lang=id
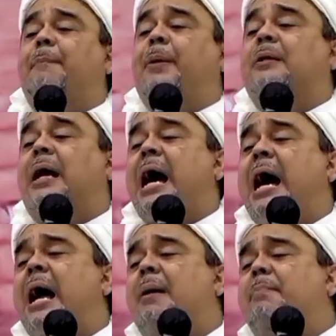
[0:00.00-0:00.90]
dapat
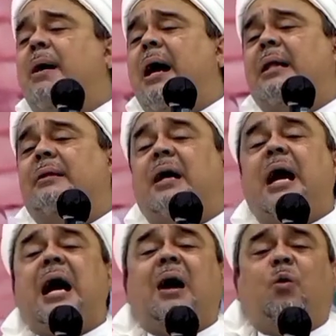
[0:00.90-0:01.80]
rahmat
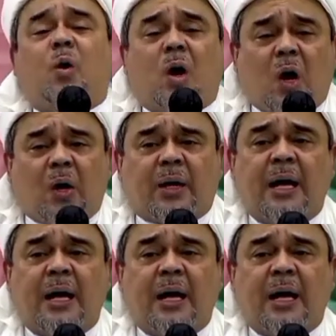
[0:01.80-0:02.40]
ngawur.